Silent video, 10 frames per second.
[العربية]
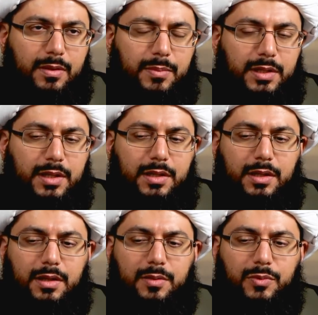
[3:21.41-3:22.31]
بل كان
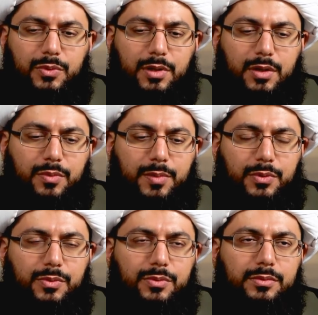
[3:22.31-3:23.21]
يأمر
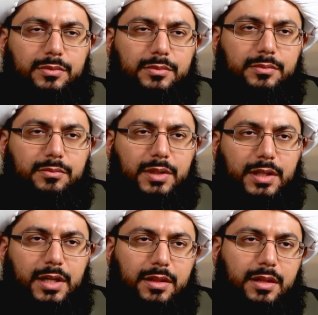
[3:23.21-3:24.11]
قومه من
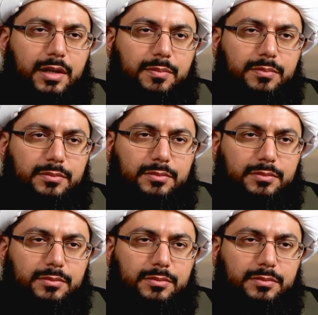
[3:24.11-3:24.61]
خثعم